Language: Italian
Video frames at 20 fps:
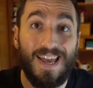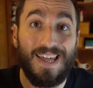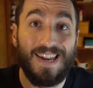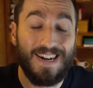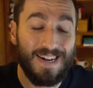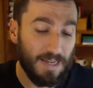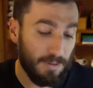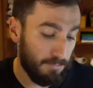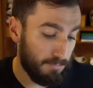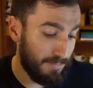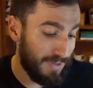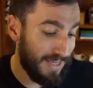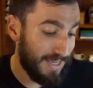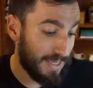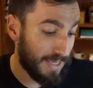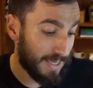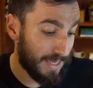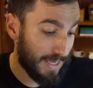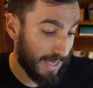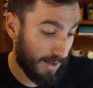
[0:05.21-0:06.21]

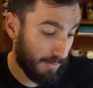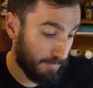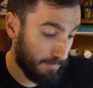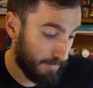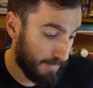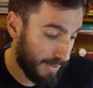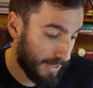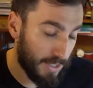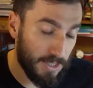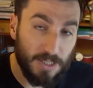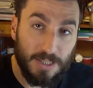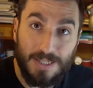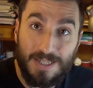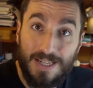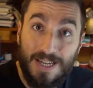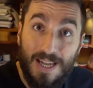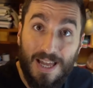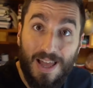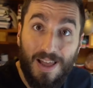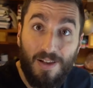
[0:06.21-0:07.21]

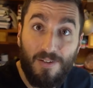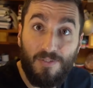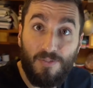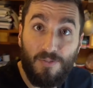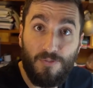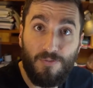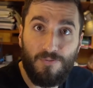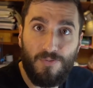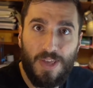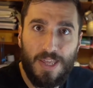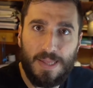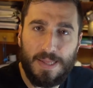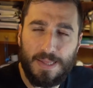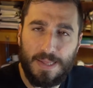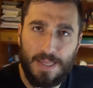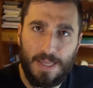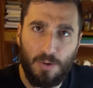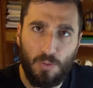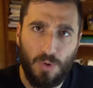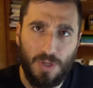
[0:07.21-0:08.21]

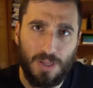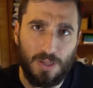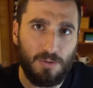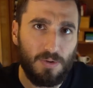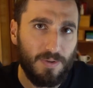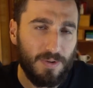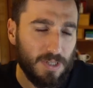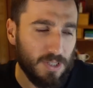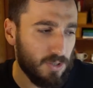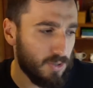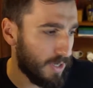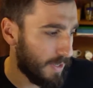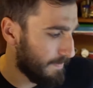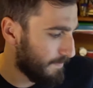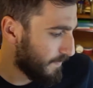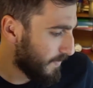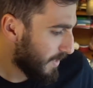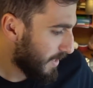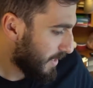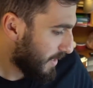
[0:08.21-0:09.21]
RBK20, quindi una
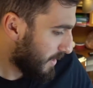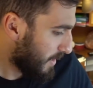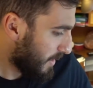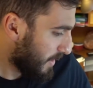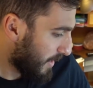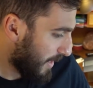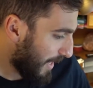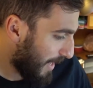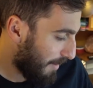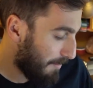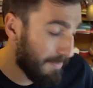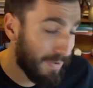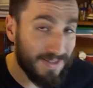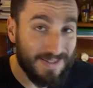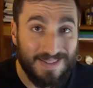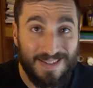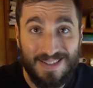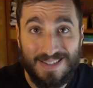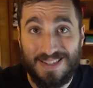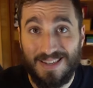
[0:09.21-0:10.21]
versione
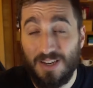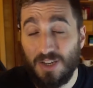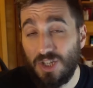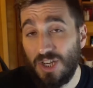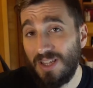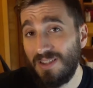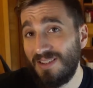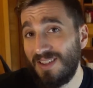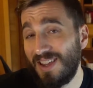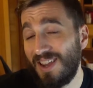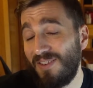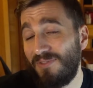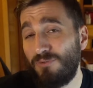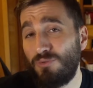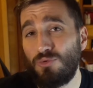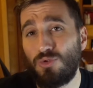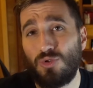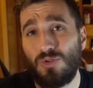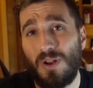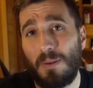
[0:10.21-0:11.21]
abbastanza recente che
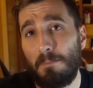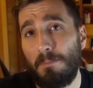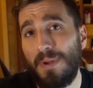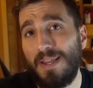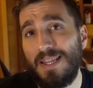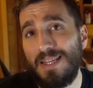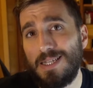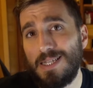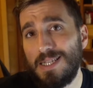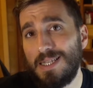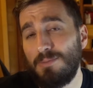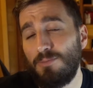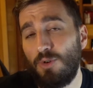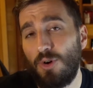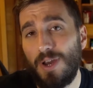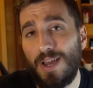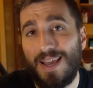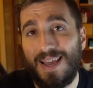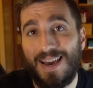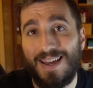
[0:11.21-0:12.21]
funziona
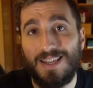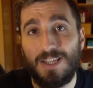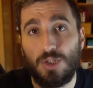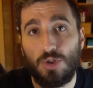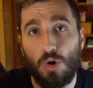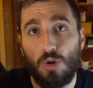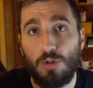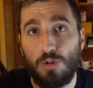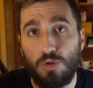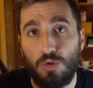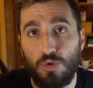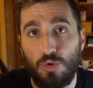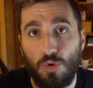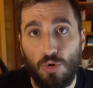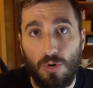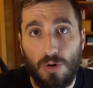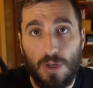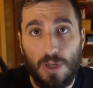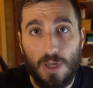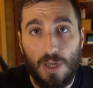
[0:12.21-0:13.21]
benissimo e che ha
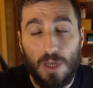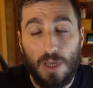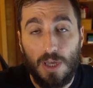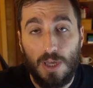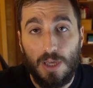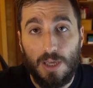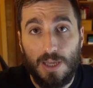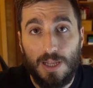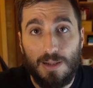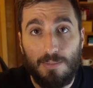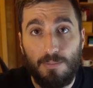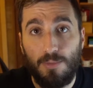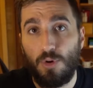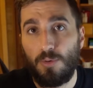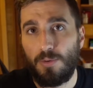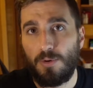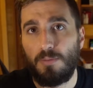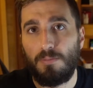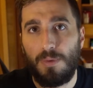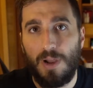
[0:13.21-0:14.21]
risolto il
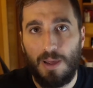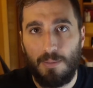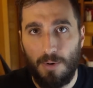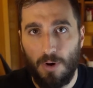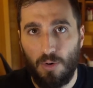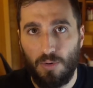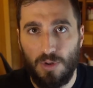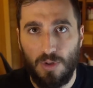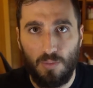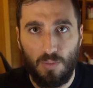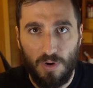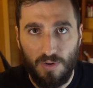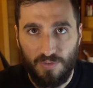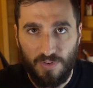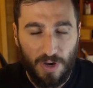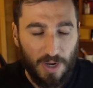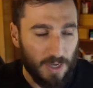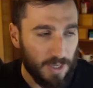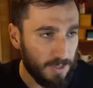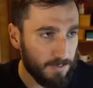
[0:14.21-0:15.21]
mio problema con il
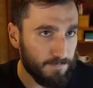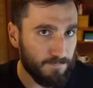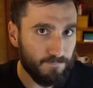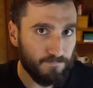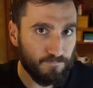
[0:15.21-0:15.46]
wifi.